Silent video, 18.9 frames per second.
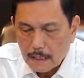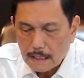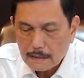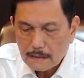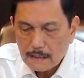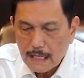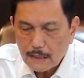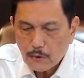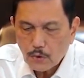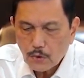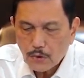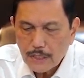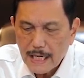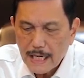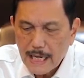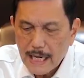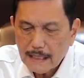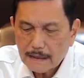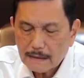Nah,
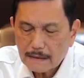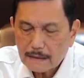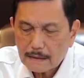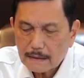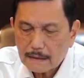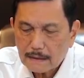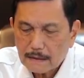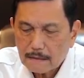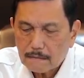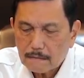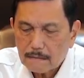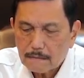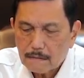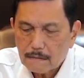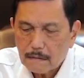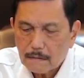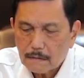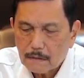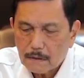selanjutnya
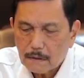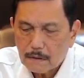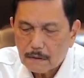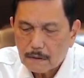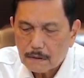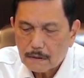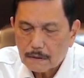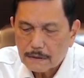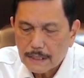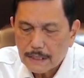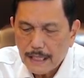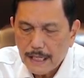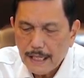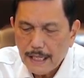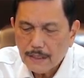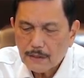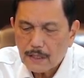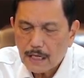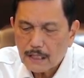J.
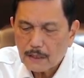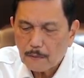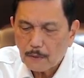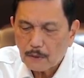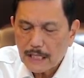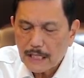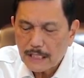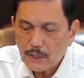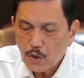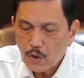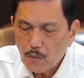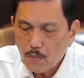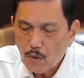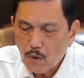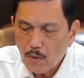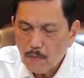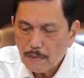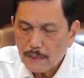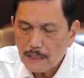Transportasi
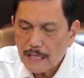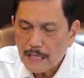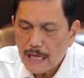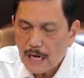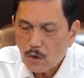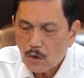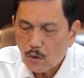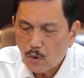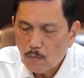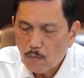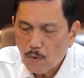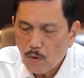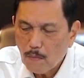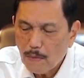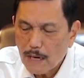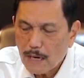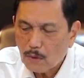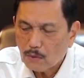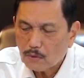umum, kendaraan
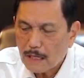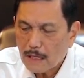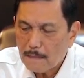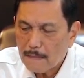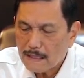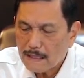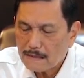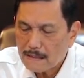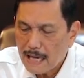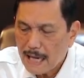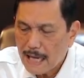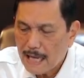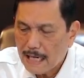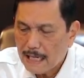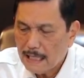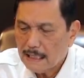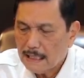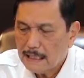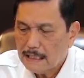umum, angkutan
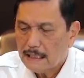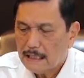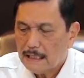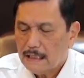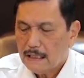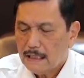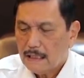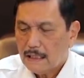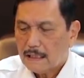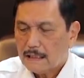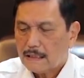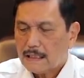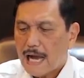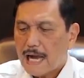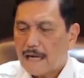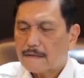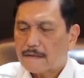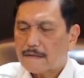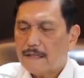massal,
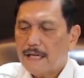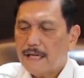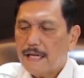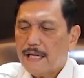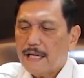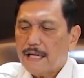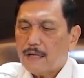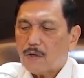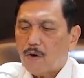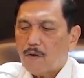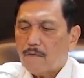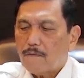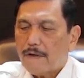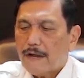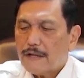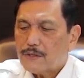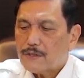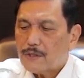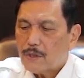taksi
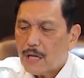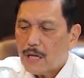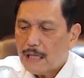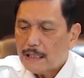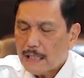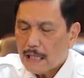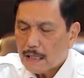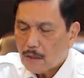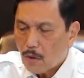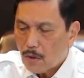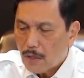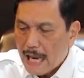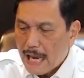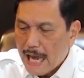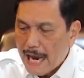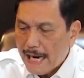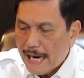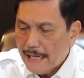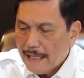konvensional dan
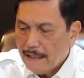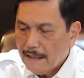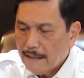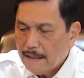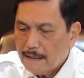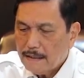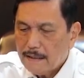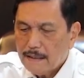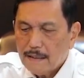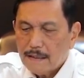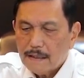online,